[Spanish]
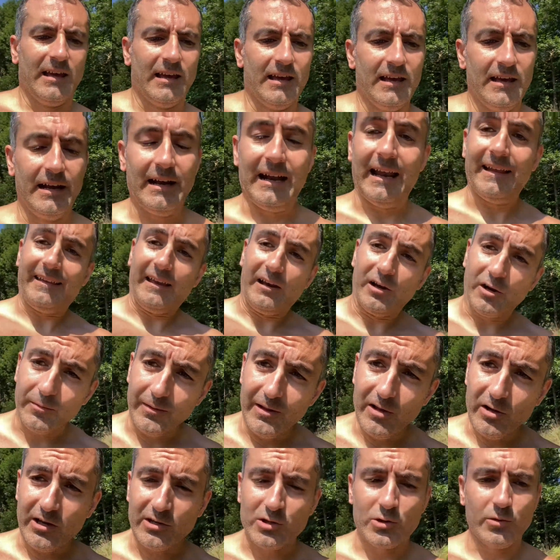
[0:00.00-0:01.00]
En el anterior
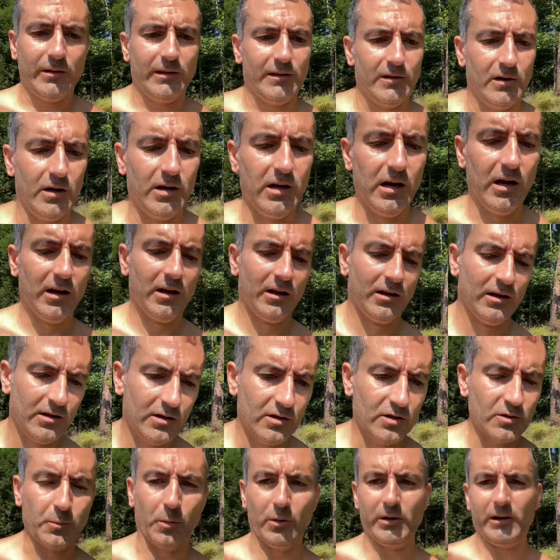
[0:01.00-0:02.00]
vídeo que he subido
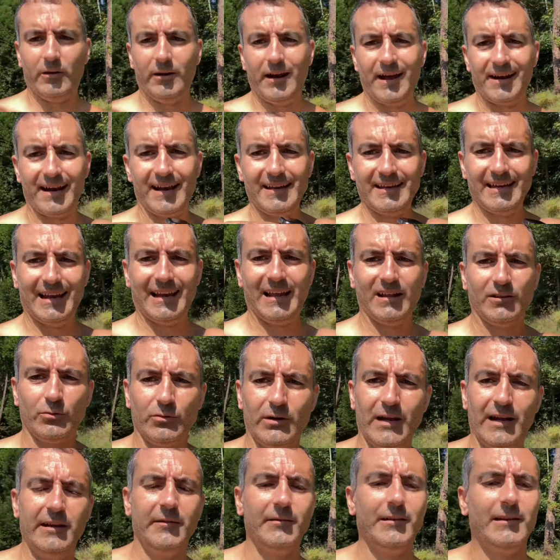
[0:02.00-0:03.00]
os ponía una raya a la
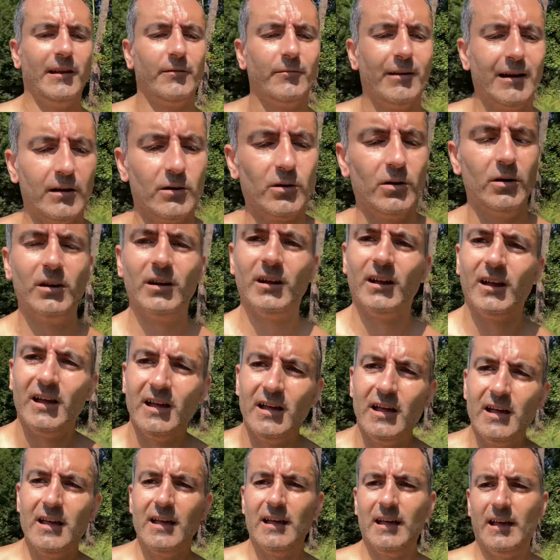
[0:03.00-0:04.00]
altura del nivel del banco.
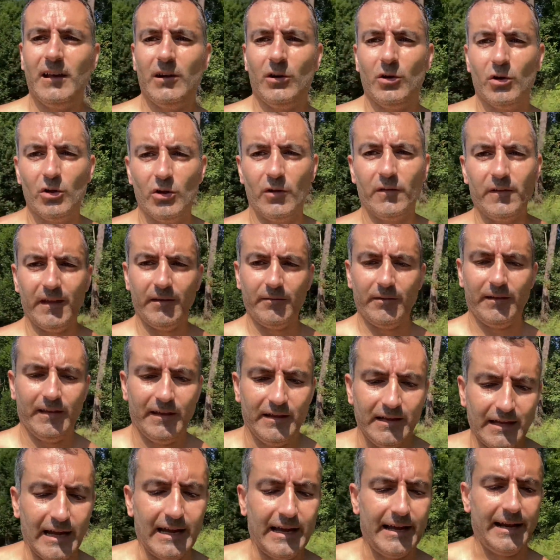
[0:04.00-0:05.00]
El codo debe de
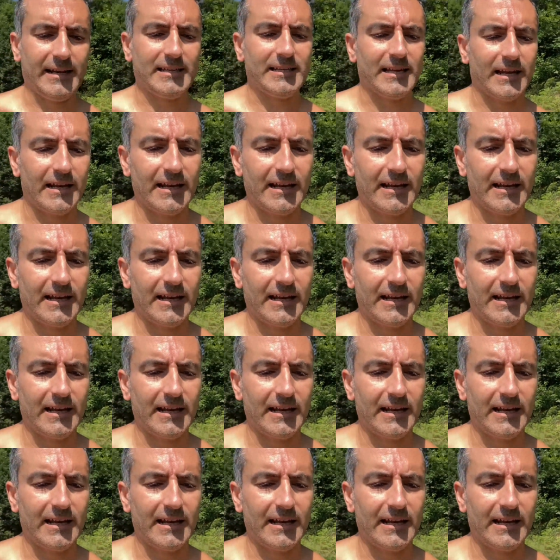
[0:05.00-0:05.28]
llegar a esa